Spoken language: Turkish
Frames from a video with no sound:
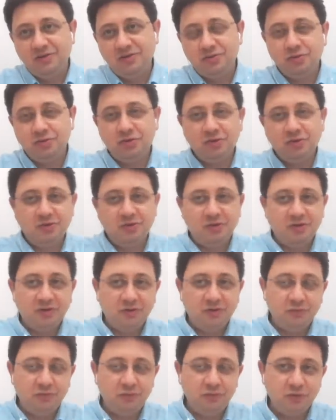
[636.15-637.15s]

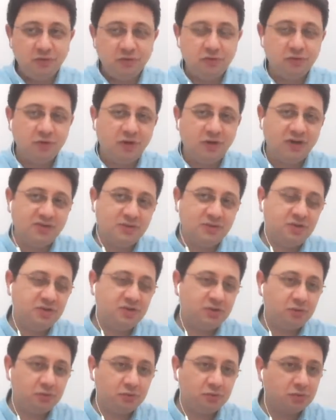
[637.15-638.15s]
Çünkü bütün
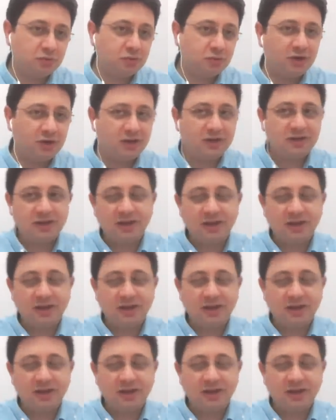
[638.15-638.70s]
asimetrik unsurlara